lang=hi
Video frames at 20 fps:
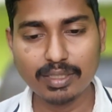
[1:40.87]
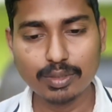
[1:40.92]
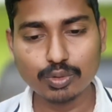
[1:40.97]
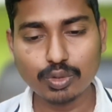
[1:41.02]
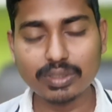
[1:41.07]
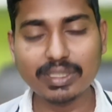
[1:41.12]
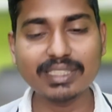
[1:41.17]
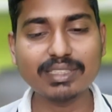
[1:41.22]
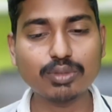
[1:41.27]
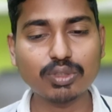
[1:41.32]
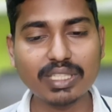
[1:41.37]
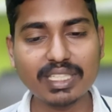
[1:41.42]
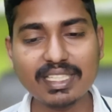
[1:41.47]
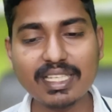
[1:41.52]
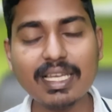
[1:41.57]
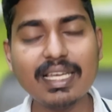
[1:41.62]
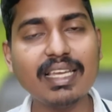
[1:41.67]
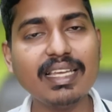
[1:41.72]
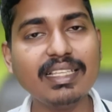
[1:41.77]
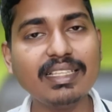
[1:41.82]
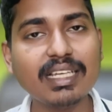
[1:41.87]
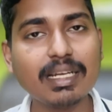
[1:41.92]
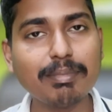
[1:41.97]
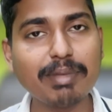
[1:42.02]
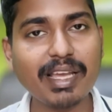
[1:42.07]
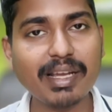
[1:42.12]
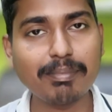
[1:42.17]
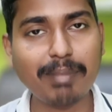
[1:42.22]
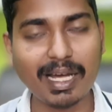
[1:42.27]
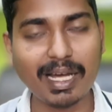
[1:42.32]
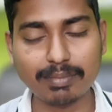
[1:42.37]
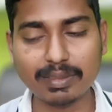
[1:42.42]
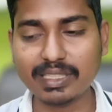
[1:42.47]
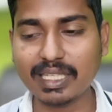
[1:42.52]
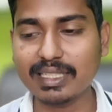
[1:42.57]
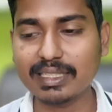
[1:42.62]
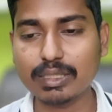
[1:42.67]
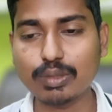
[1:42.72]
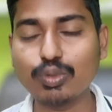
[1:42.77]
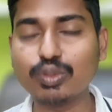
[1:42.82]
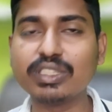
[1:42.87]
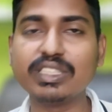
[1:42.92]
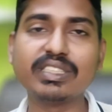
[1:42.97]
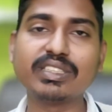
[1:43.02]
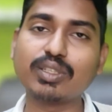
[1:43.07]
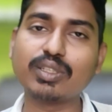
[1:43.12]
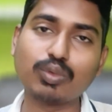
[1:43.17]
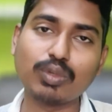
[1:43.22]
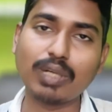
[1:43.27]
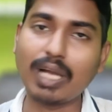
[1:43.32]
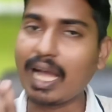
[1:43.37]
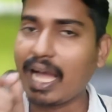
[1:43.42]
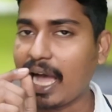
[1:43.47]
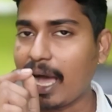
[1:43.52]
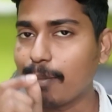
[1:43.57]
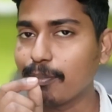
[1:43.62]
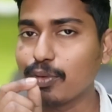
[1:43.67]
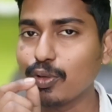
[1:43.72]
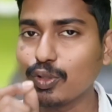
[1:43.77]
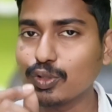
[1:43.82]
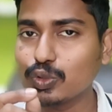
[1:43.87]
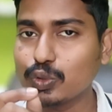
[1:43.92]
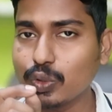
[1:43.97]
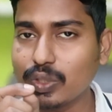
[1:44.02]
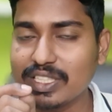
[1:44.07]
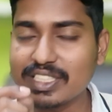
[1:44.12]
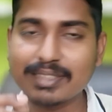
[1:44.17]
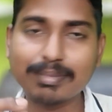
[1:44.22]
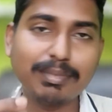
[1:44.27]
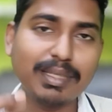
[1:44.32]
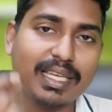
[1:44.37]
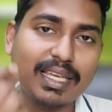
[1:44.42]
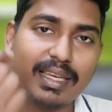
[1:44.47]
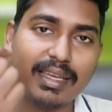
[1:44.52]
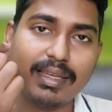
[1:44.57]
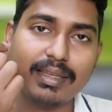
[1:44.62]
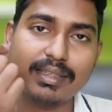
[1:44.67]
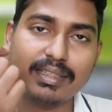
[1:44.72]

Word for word: तो दोस्तों देखिए इधर मैं एक बात बताने की कोशिश करूंगा हम लोग जो इसमें